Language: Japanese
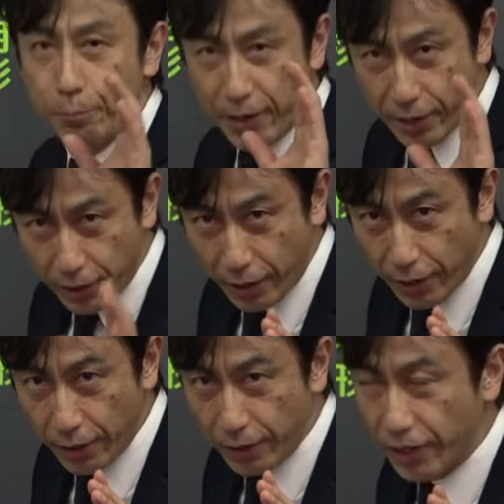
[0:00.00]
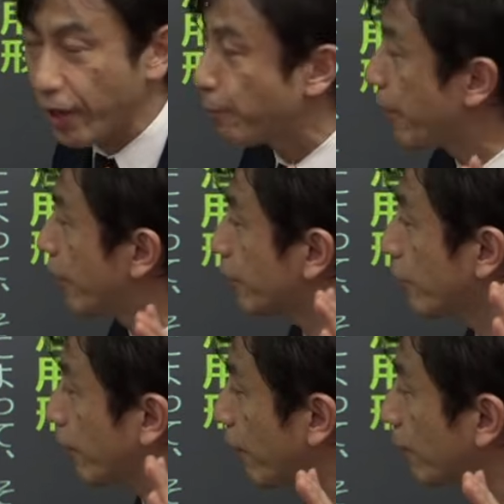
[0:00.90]
命令形、いいね、命令して
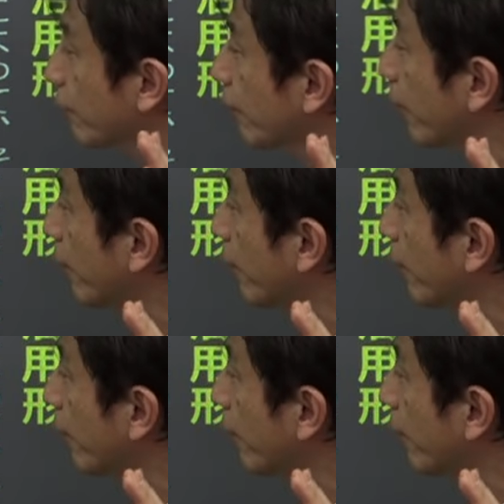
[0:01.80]
るんだよ、いい